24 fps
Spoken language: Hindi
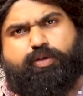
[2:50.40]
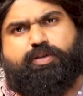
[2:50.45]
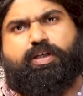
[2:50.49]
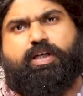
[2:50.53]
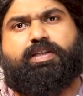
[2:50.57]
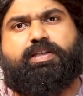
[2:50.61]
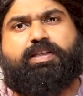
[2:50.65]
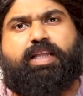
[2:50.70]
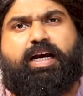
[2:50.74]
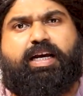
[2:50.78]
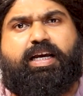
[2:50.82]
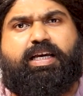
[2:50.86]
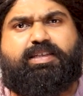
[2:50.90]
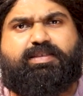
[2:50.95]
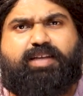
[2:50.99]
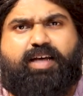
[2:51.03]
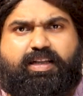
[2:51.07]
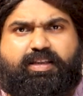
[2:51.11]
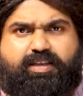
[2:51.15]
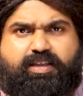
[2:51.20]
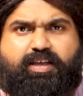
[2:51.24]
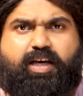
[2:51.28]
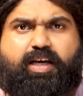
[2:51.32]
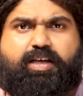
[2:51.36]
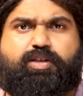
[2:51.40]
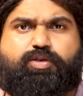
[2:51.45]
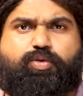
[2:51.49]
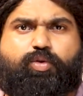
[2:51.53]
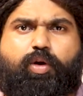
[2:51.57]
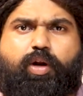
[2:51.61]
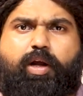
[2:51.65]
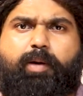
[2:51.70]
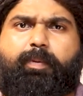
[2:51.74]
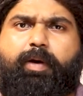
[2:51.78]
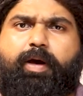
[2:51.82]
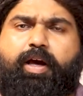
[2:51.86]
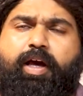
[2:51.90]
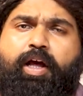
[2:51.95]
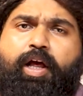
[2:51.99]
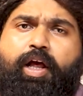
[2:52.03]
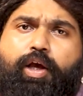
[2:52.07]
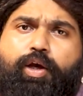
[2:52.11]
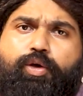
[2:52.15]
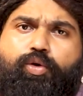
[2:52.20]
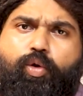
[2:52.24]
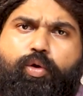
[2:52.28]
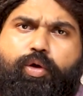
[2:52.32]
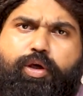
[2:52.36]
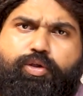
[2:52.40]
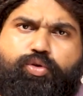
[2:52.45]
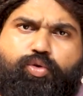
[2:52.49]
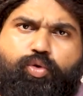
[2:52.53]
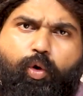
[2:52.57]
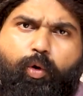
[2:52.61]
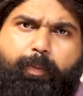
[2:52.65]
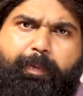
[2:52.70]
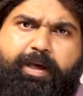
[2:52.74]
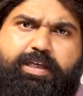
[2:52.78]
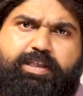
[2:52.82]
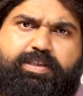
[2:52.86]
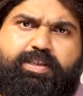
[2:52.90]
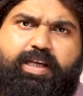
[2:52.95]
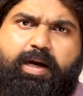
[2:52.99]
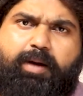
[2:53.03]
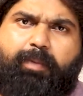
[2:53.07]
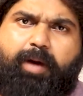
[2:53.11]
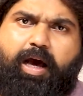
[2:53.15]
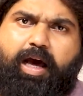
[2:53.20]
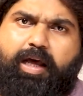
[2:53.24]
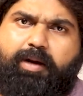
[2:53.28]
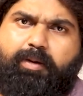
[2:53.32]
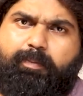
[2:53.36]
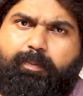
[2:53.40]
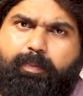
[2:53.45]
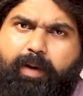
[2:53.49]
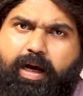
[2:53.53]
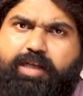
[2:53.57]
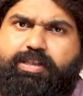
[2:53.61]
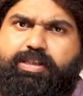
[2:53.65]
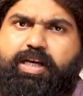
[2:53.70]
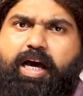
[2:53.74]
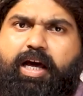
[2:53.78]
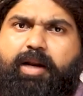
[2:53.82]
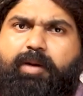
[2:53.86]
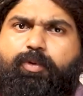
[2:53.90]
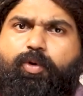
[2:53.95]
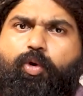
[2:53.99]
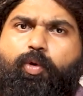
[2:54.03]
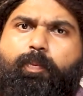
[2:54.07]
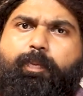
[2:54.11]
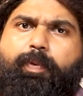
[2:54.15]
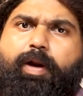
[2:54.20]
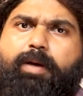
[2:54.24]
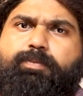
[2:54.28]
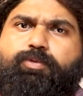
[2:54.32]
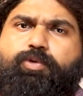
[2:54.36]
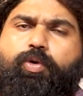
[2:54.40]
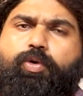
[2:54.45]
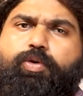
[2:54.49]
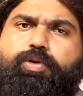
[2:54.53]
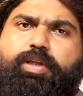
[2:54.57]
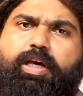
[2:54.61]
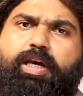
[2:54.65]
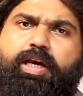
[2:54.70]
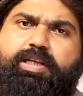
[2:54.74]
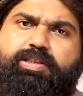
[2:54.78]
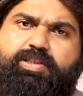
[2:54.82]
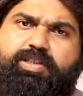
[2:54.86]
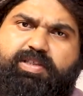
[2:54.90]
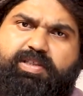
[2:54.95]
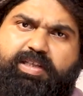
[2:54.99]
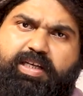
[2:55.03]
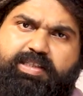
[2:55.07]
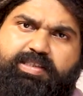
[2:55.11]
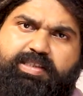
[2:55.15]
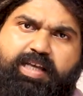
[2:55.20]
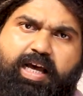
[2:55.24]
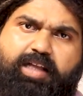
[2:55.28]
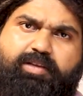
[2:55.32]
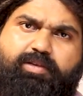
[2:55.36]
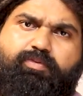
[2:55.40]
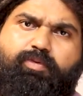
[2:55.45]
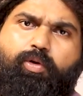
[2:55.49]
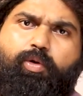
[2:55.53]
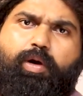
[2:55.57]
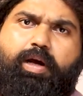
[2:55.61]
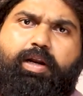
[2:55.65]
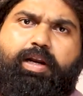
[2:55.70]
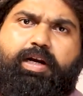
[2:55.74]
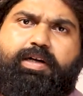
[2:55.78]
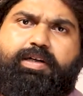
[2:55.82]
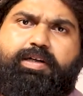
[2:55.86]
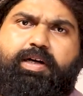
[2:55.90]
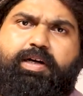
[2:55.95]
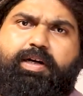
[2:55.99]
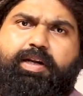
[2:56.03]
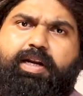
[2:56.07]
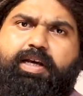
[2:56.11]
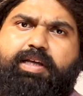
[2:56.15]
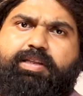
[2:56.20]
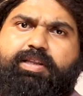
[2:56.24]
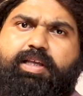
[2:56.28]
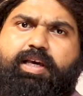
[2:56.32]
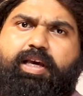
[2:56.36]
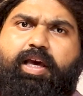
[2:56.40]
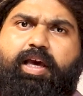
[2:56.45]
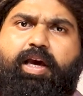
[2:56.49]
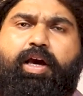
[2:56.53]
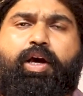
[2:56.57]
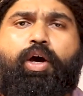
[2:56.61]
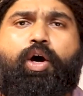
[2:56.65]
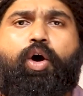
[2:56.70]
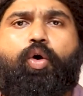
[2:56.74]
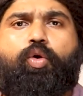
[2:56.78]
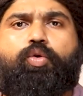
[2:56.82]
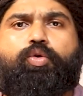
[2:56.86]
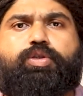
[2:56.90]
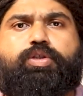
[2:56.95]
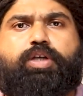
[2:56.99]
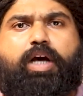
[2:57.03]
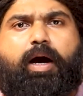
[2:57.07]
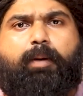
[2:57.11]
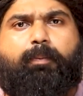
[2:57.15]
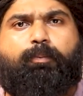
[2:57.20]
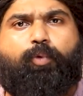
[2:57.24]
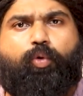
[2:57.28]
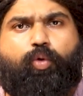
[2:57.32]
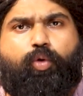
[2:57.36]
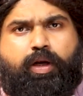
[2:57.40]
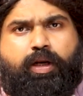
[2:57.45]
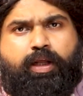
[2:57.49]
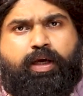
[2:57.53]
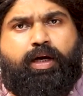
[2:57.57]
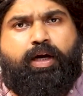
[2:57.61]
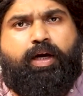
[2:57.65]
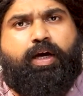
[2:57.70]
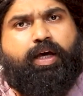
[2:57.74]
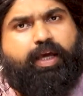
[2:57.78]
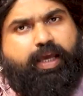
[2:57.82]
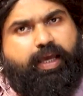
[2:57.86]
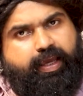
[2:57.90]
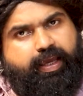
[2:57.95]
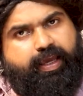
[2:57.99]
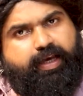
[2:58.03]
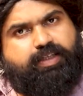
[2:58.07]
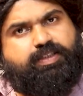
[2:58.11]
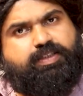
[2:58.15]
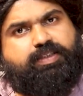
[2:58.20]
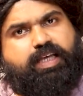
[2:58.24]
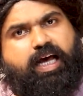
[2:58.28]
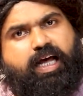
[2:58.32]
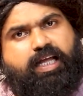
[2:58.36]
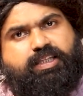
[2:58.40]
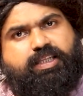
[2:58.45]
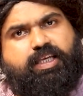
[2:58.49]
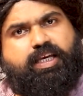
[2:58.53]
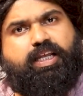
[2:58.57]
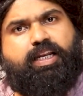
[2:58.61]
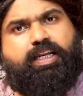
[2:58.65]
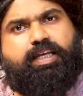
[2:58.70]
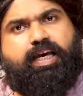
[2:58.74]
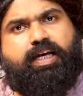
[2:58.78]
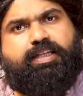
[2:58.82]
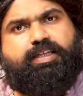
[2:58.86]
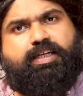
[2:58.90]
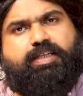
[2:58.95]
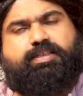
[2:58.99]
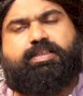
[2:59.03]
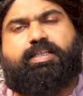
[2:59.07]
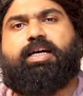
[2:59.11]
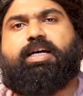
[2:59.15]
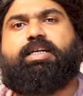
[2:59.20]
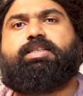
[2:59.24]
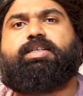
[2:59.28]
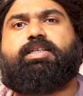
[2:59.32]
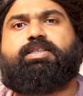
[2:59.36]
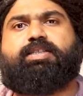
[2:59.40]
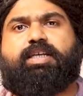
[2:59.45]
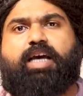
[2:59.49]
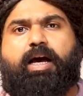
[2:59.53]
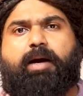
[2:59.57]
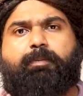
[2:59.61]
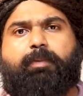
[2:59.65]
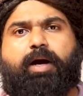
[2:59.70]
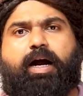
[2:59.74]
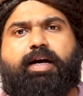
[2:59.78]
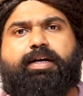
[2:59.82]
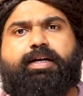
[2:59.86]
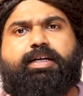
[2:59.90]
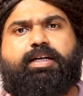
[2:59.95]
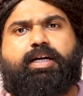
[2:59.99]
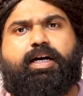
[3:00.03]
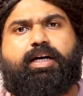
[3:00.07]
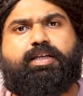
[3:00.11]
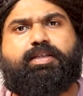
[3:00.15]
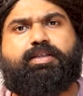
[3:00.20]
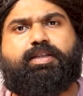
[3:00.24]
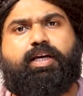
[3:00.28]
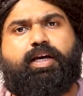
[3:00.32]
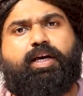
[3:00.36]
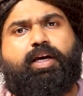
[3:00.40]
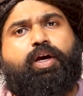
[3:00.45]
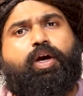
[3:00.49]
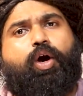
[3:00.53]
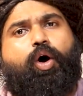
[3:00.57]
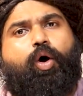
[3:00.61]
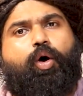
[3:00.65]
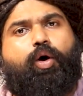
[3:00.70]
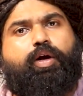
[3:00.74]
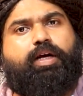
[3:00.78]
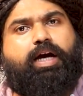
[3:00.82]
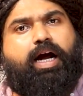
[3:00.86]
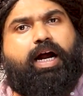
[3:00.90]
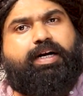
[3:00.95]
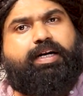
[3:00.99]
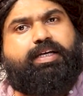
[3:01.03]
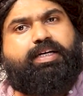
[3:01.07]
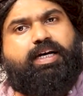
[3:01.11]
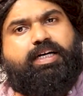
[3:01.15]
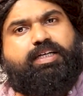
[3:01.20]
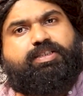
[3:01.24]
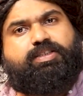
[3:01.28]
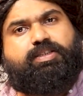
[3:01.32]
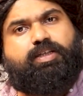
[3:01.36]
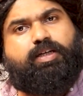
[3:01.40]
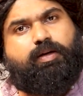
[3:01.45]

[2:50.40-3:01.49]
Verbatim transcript: और जनता के साथ यही सुलभ है क्योंकि जो भी सामान बाजार में उपलब्ध होते हैं जिसके साथ वो कनेक्टेड रहते हैं उसका मूल्य एक साथ ही लिया जाता है जैसे आप गाड़ी खरीदें और गाड़ी का